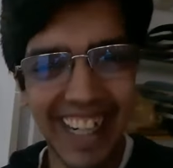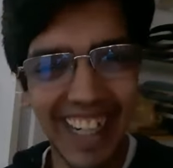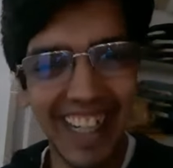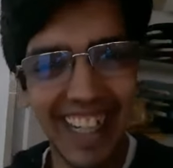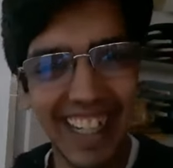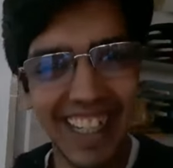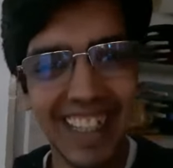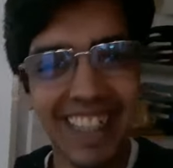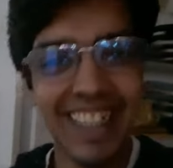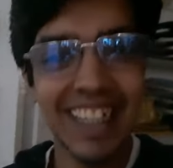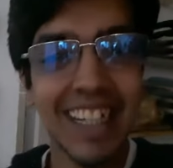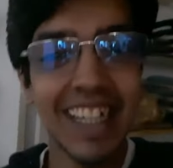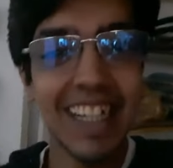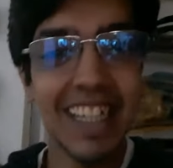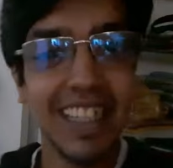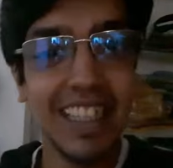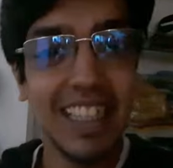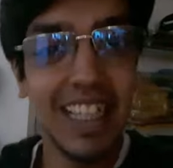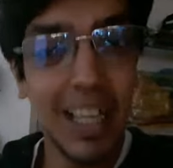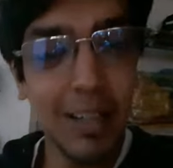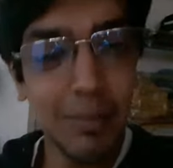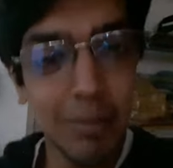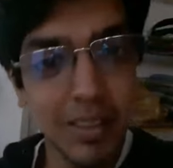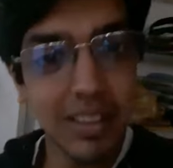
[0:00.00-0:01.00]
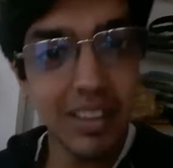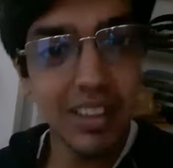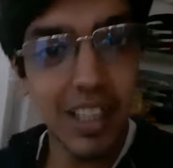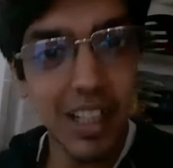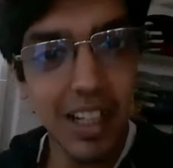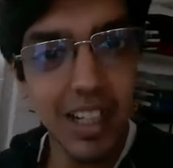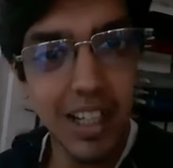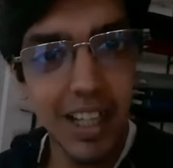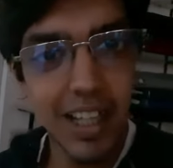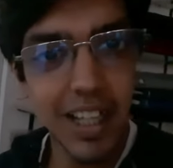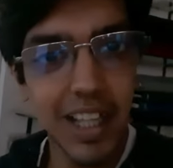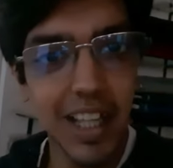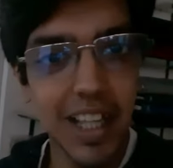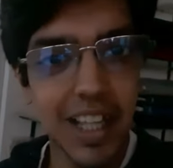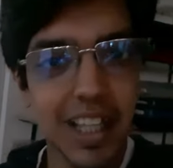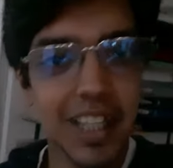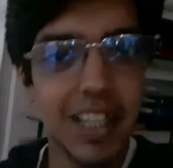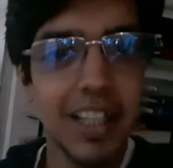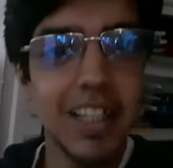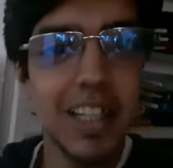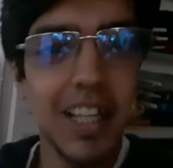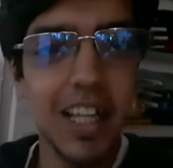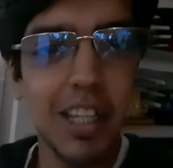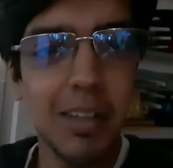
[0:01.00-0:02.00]
हाँ ये बंदा
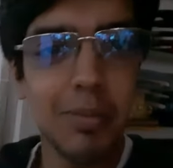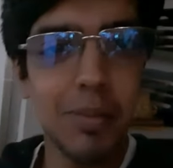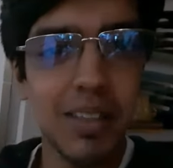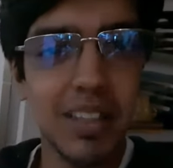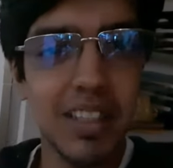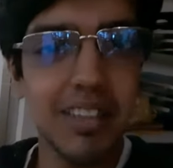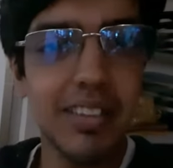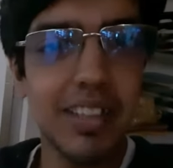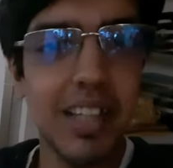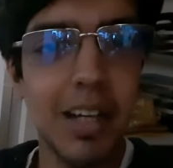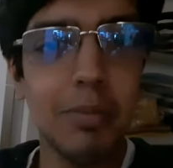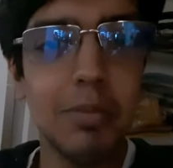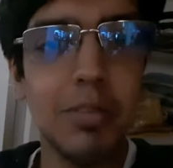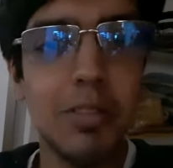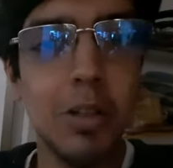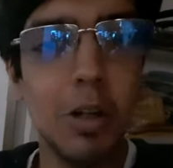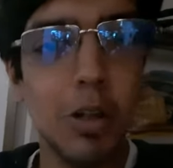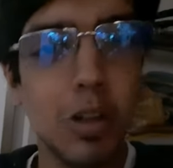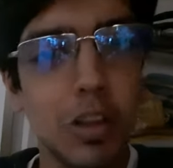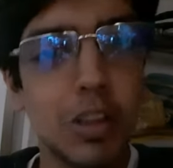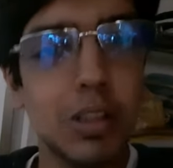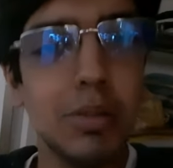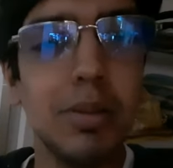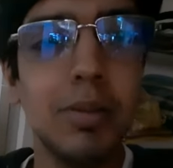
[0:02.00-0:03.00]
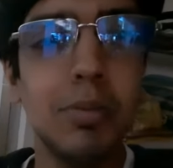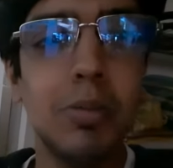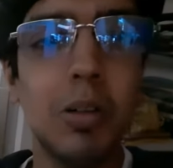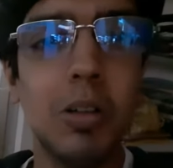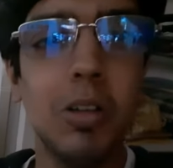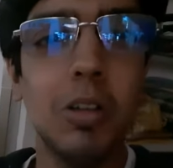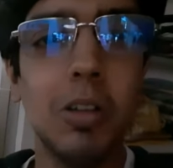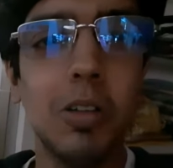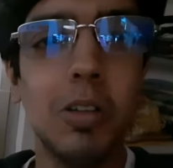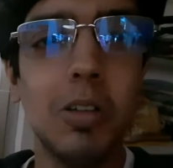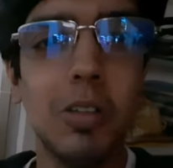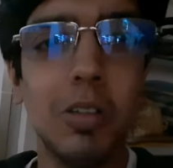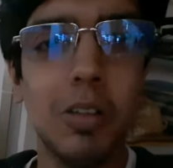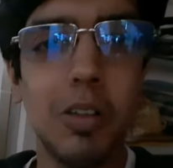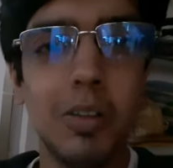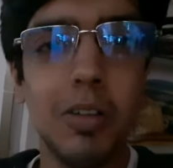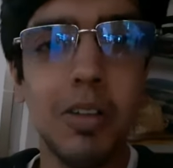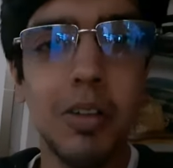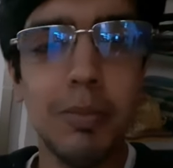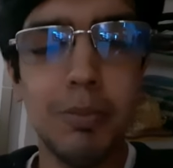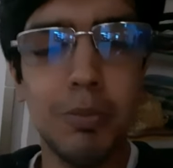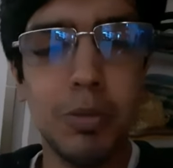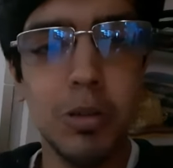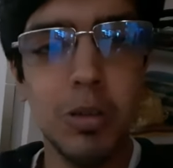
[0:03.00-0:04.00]
इस बंदे से आप जो कुछ भी बोल लो
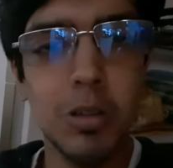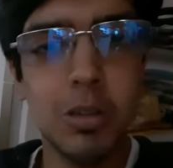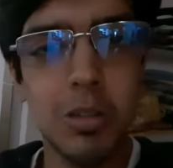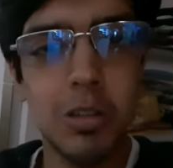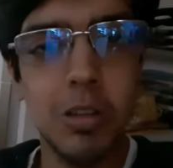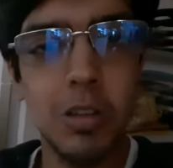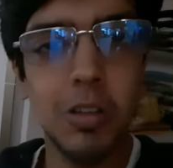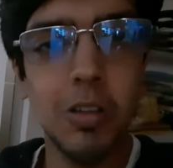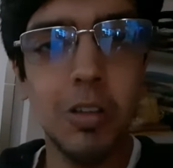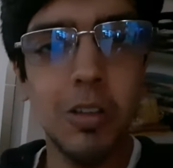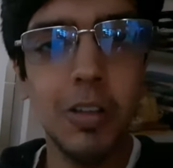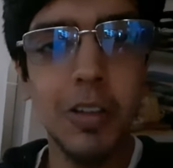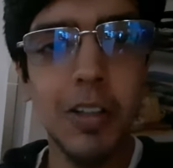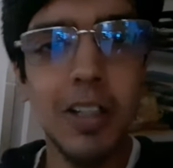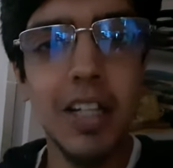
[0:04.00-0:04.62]
पूछ लो